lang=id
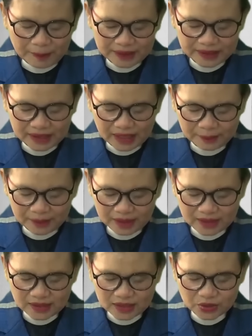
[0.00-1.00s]
Bapak di dalam
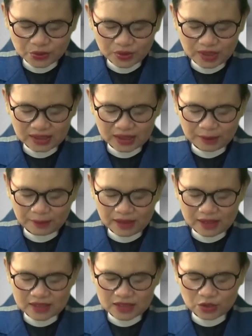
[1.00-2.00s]
kerajaan surga,
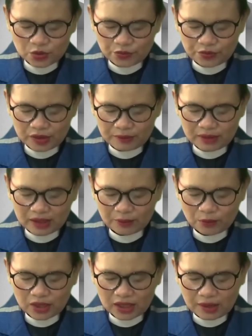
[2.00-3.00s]
terima kasih untuk firman
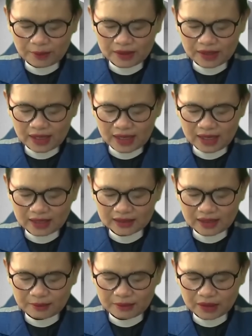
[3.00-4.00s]
yang boleh kami
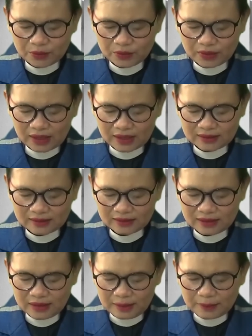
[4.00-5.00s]
dengar, kami renungkan
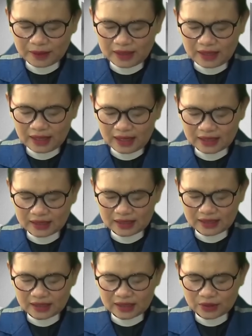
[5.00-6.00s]
pada hari
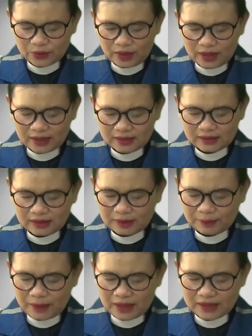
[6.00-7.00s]
ini ya Tuhan,
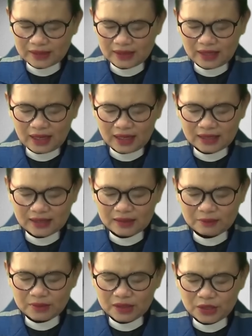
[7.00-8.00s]
di pagi
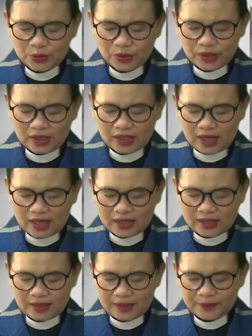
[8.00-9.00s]
hari yang begitu indah
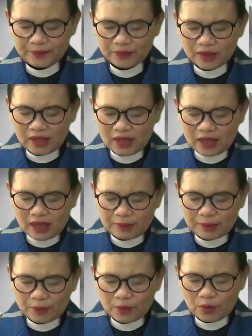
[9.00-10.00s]
ini.
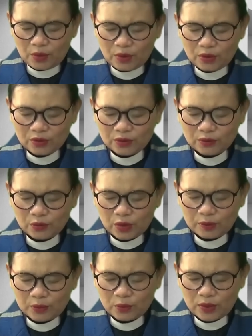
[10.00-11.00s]
Kami mohon
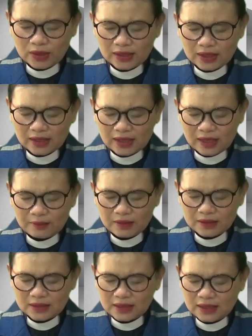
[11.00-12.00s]
Tuhan menguatkan
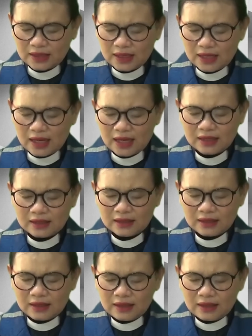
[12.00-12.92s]
kami sehingga